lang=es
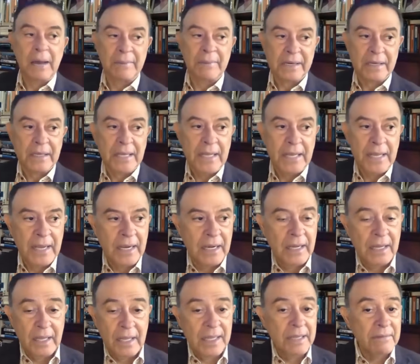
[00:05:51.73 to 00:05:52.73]
a ver,
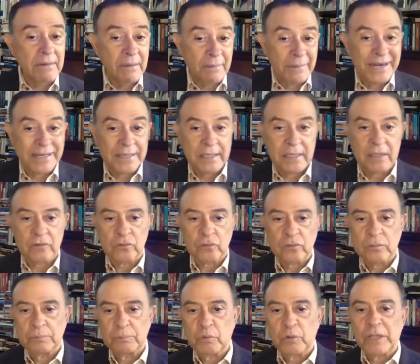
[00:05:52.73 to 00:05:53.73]
eh, iba a hablar de eso,
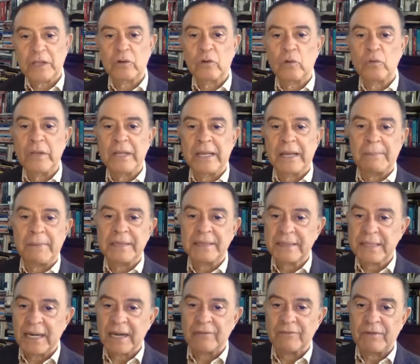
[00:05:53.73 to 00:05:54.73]
porque no
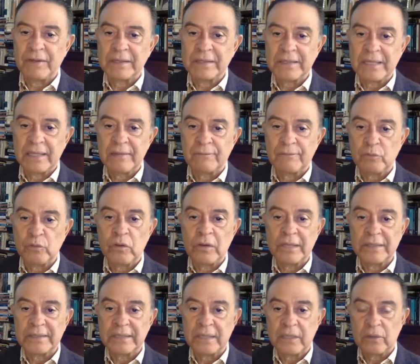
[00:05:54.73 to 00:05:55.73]
únicamente la falta de fluido
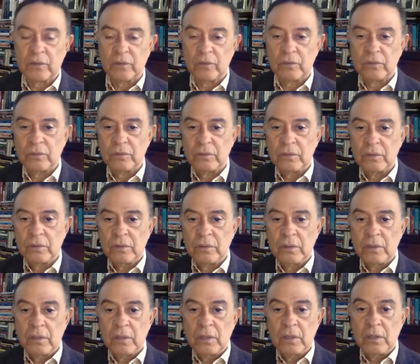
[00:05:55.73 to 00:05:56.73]
eléctrico.
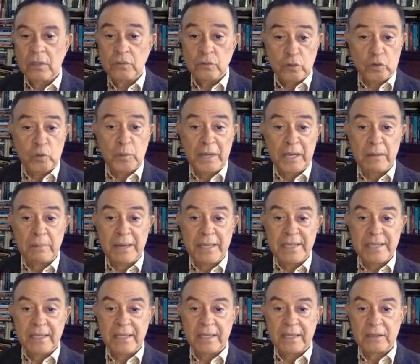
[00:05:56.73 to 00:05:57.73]
Yo estuve en el
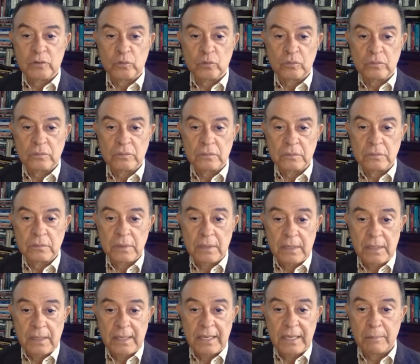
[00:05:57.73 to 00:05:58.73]
Valle de Antón.
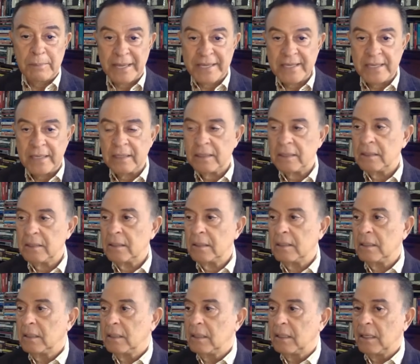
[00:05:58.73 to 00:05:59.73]
En el Valle,
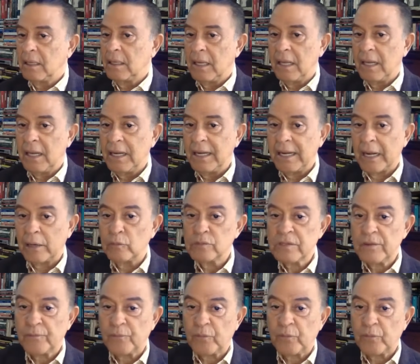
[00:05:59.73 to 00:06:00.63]
la luz se